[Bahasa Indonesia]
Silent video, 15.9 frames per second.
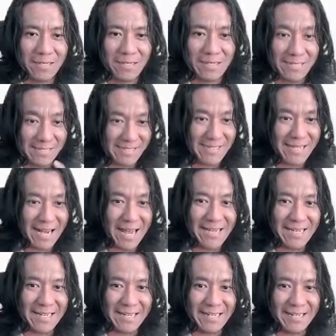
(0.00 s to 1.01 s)
di sisi
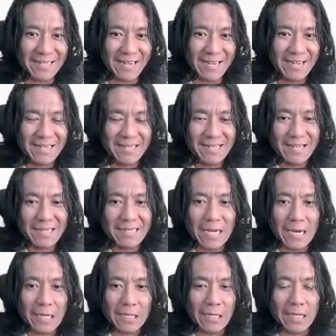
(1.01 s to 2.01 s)
klien ya
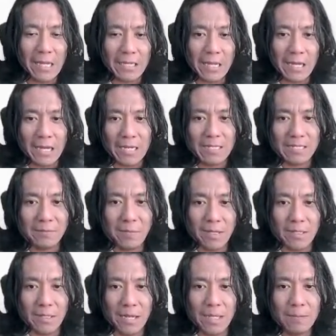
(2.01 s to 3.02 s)
yang kita nyatakan
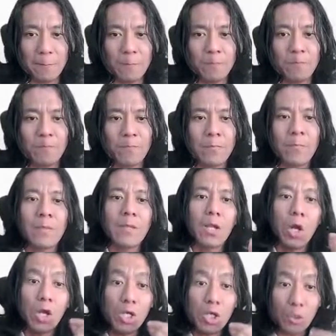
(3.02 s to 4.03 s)
sebagai
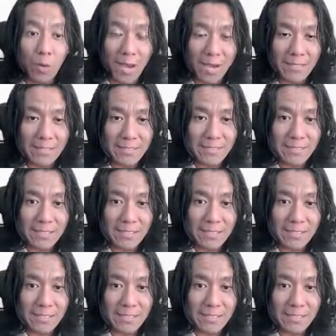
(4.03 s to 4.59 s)
US